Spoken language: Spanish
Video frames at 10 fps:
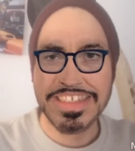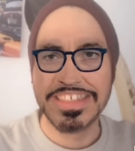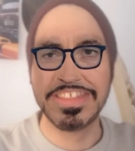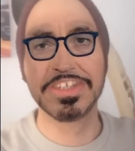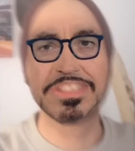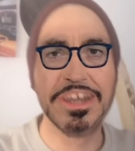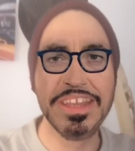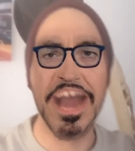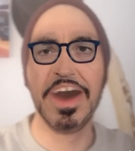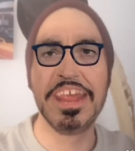yo
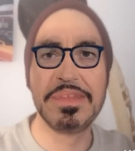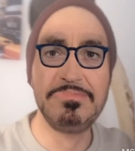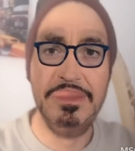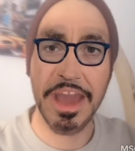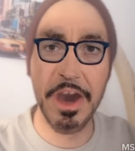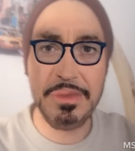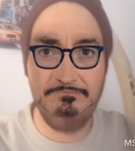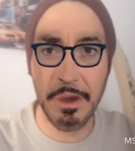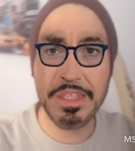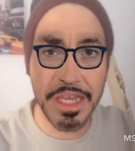soy ahora el mejor
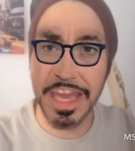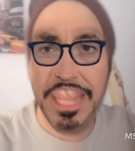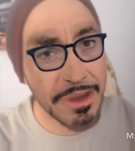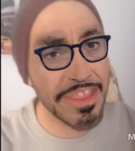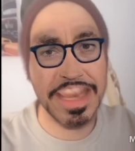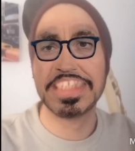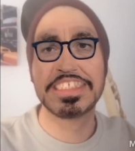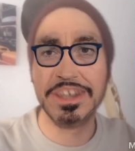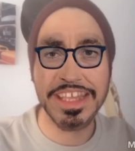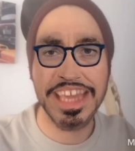puto héroe de la
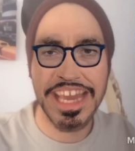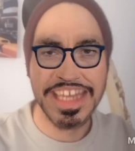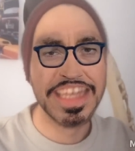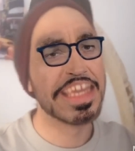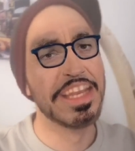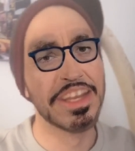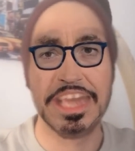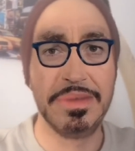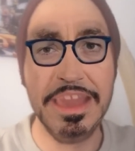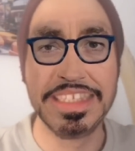historia. Y lo
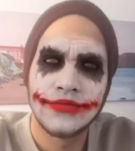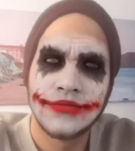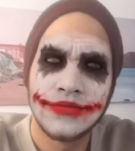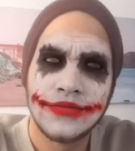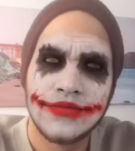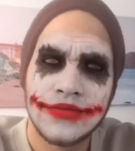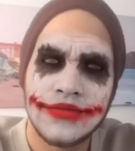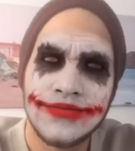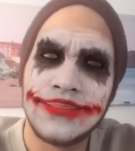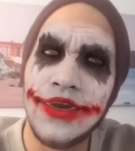sabéis.
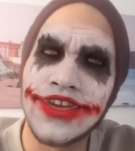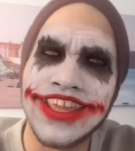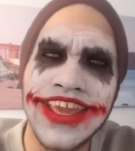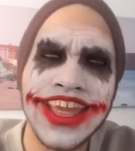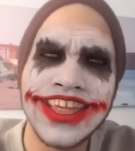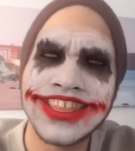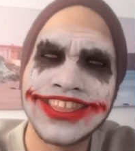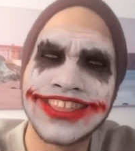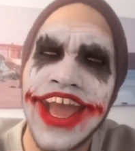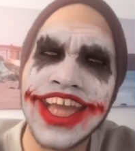¿Por qué
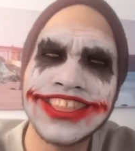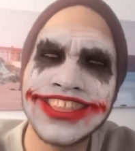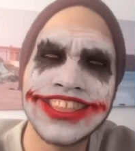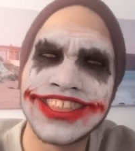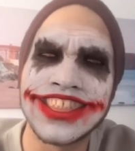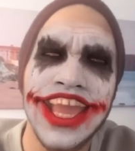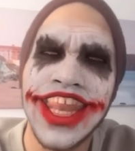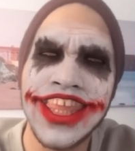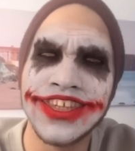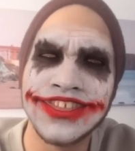tan
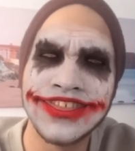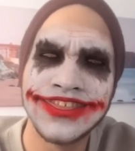serio?